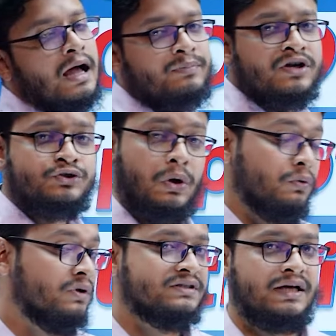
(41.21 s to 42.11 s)
আপনারা
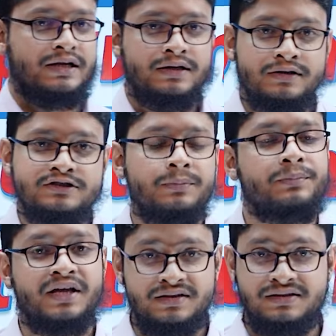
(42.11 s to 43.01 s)
সকলেই জানেন যে
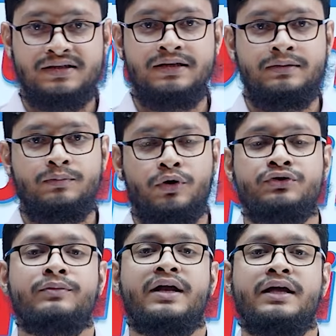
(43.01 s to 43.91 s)
পিএসসি
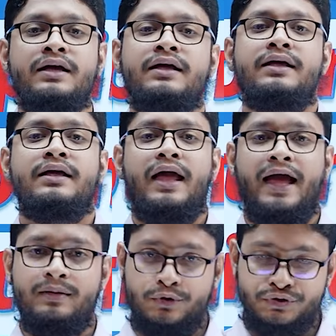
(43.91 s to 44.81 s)
বর্তমানে
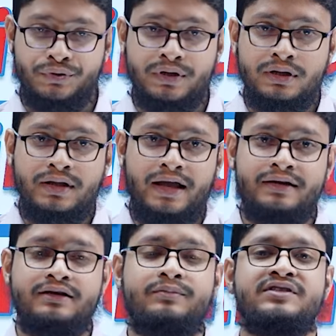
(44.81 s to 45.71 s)
এক বছরে
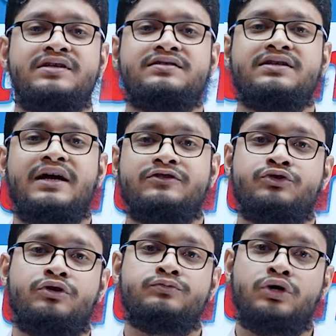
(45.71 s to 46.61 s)
একটি বিসিএসের
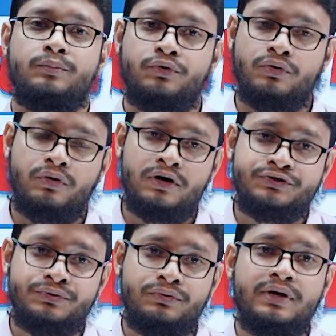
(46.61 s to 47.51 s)
কার্যক্রম সম্পন্ন করার
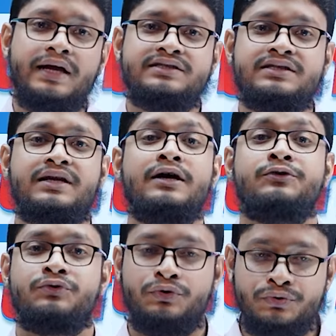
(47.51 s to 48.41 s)
জন্য এজেন্ডা
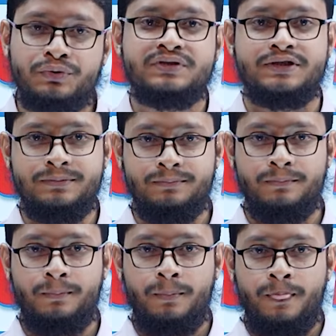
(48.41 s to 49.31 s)
গ্রহণ করেছে
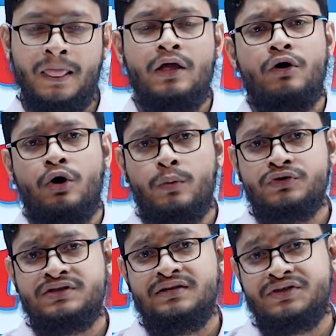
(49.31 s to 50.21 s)

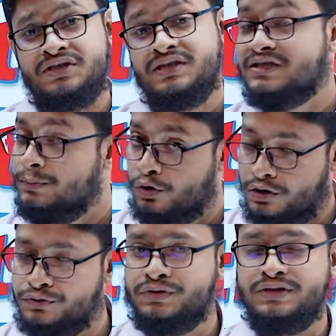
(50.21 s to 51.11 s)
অবস্থা দৃষ্টে যা
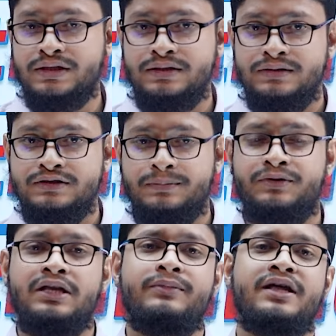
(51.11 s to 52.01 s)
মনে হচ্ছে যে
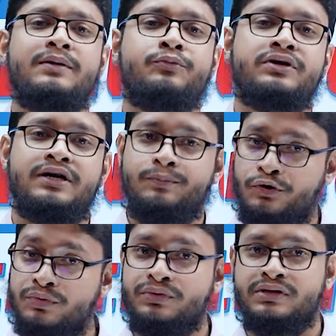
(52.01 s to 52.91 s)
প্রিলিমিনারি পরীক্ষার
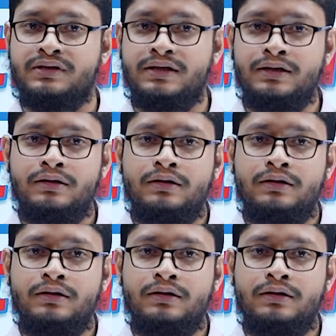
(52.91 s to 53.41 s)
পরবর্তীতে